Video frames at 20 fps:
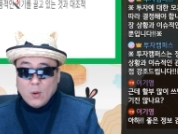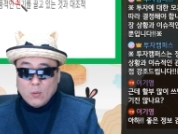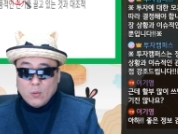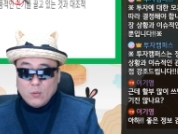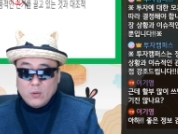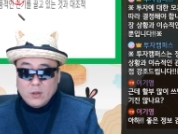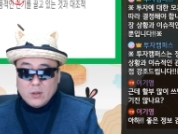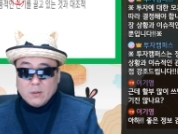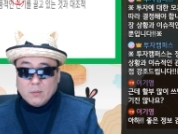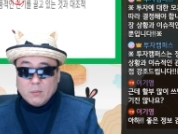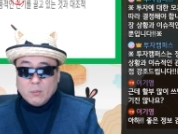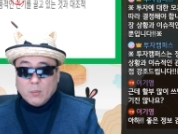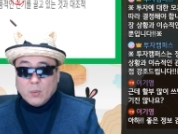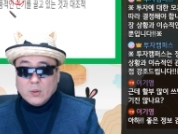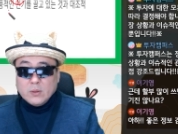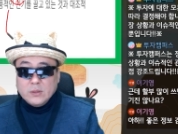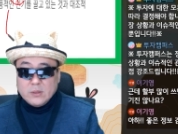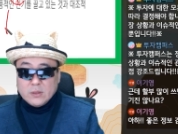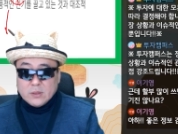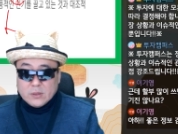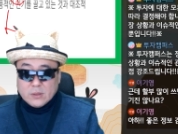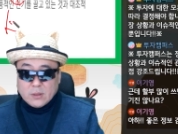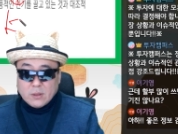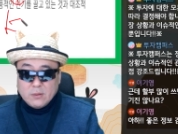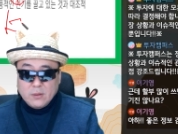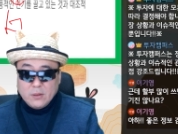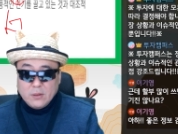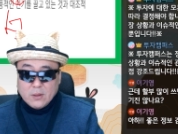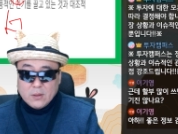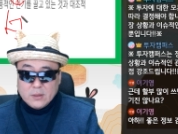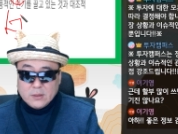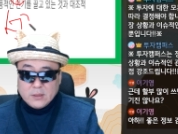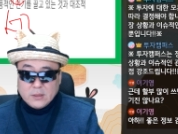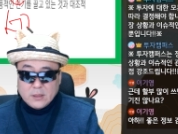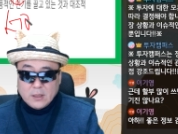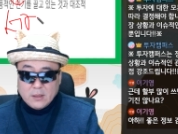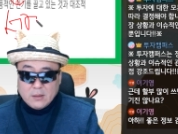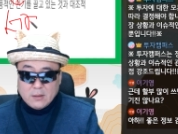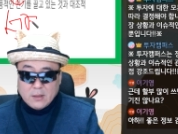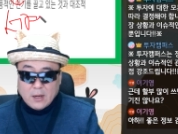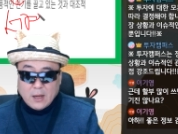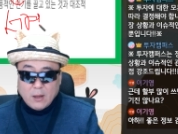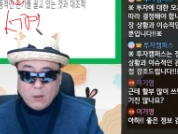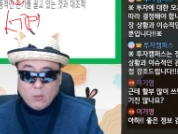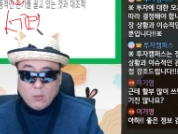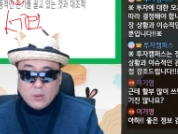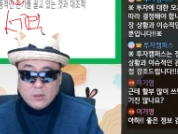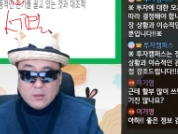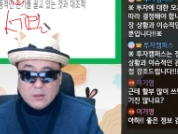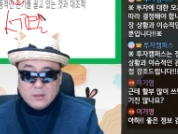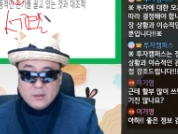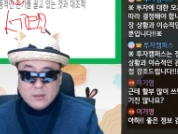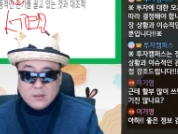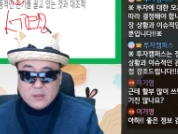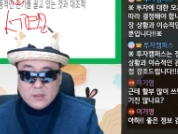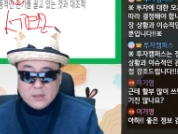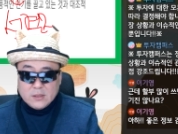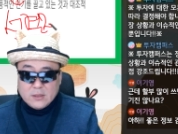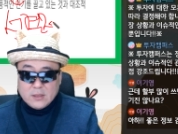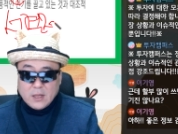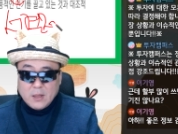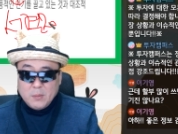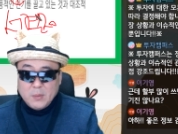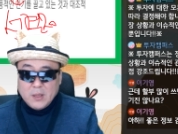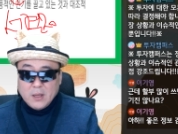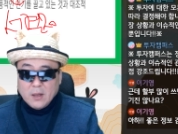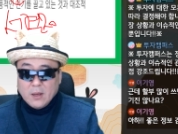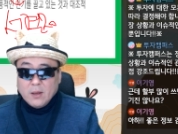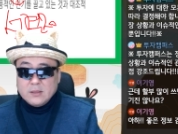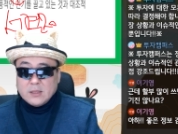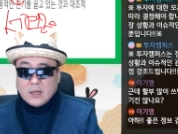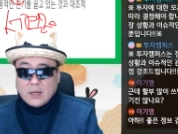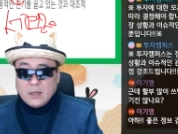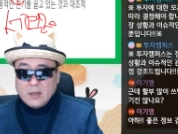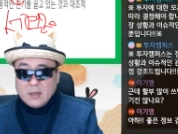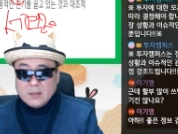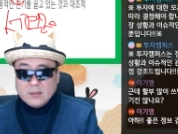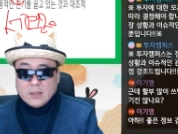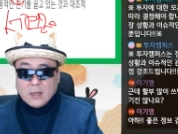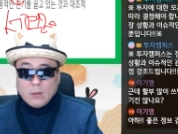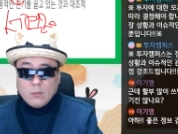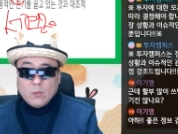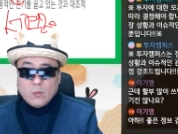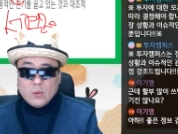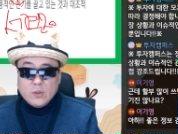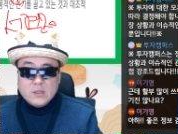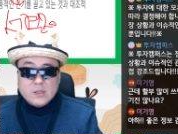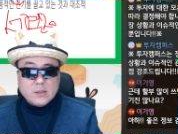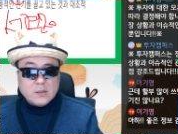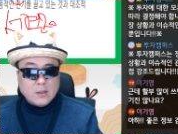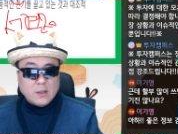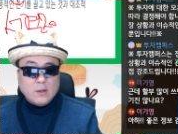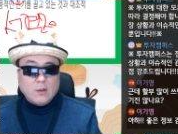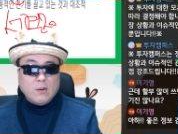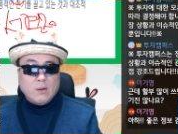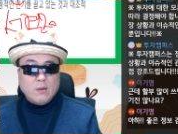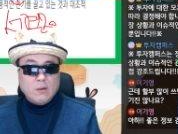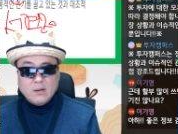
우리는 먼저 선결제를 하고 있는 시스템이 자리를 잡고 있어요.